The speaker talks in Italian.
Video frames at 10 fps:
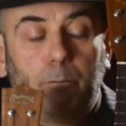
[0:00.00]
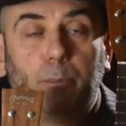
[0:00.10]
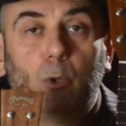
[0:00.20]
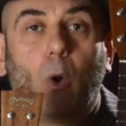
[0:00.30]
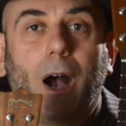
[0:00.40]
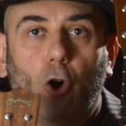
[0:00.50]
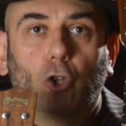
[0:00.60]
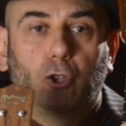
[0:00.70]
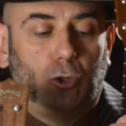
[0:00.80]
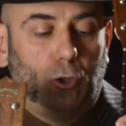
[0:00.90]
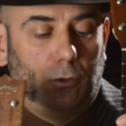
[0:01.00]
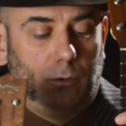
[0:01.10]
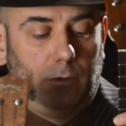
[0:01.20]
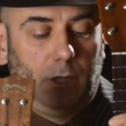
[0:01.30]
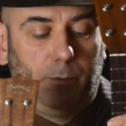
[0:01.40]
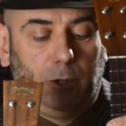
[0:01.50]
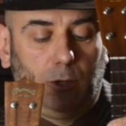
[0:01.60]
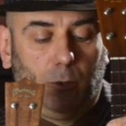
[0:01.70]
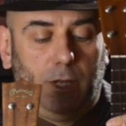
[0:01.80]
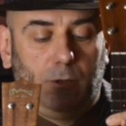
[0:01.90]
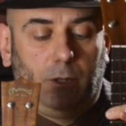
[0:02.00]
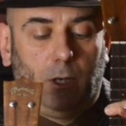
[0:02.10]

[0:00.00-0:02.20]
più a 8 rispetto a questo,